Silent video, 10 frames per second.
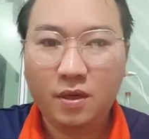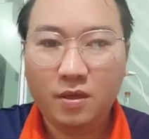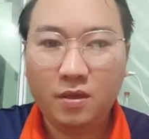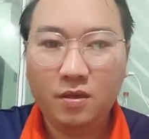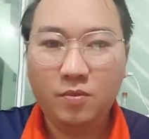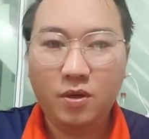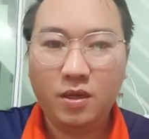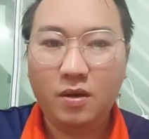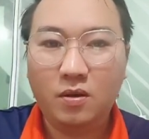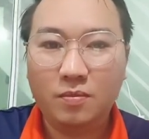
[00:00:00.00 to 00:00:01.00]
lên từ mó
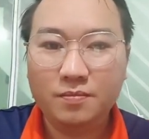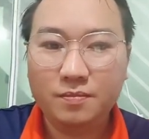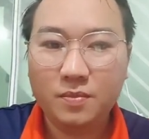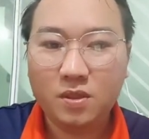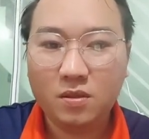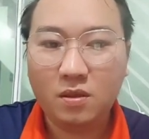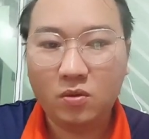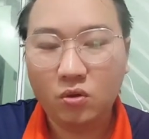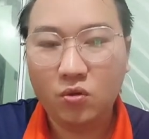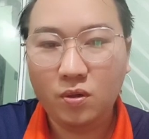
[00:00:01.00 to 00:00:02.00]
này cho nó
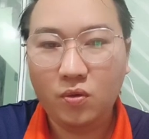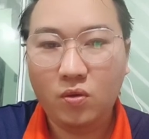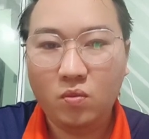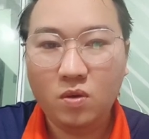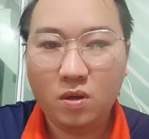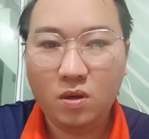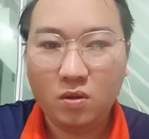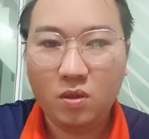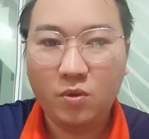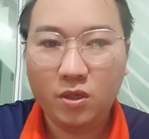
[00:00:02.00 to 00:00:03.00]
là tôi rồi yếu là cũng một
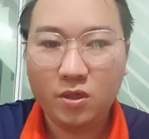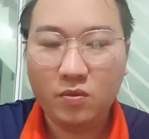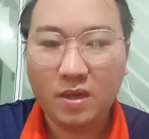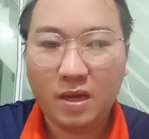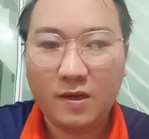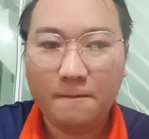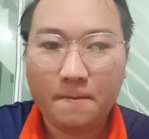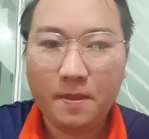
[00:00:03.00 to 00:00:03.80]
hậu cho bốn lên rong ta đó